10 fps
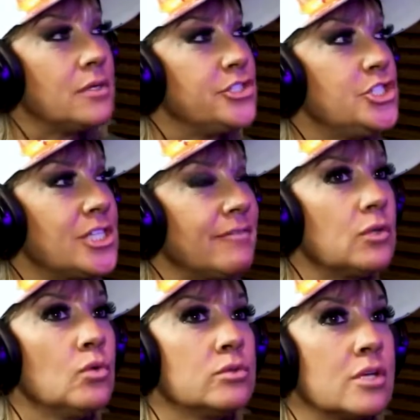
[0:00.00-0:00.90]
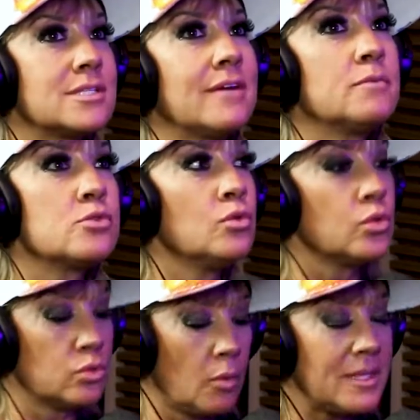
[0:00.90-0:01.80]
Não, a gente tava no, nós estávamos
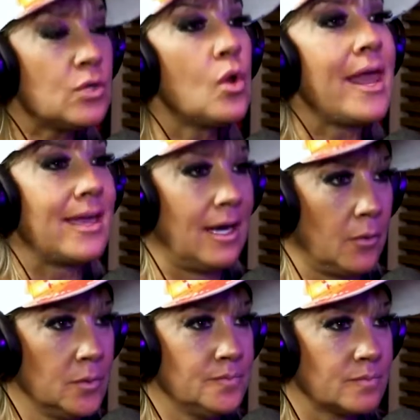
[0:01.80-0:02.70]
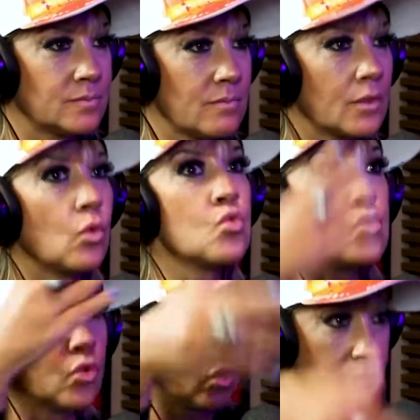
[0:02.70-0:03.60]
no Domingo Legal hum. com o
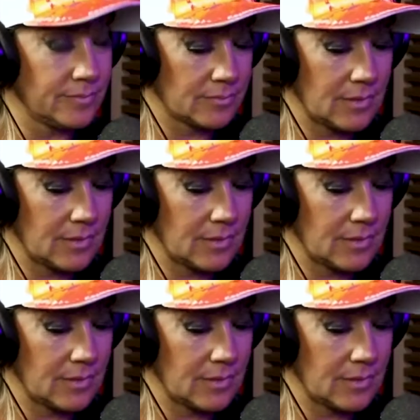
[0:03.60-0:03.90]
Gugu.